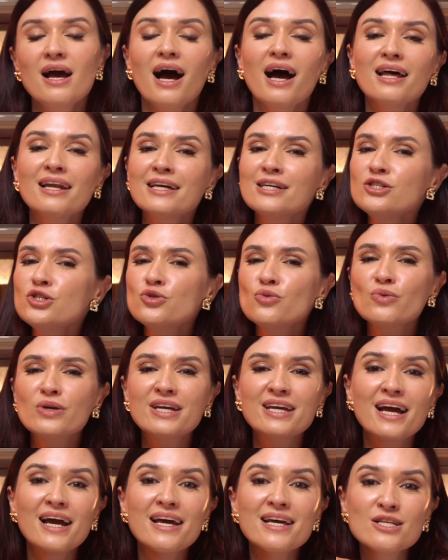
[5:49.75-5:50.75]
além de um
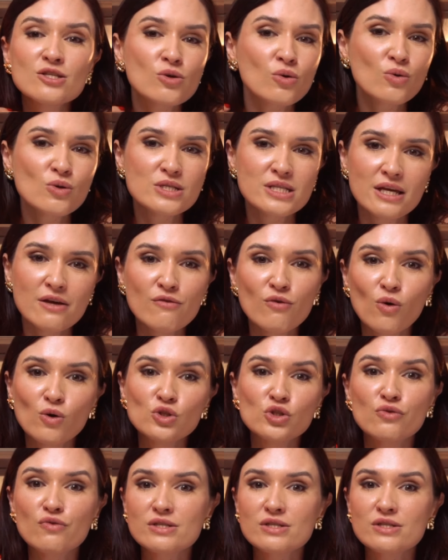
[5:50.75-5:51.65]
guia exclusivo onde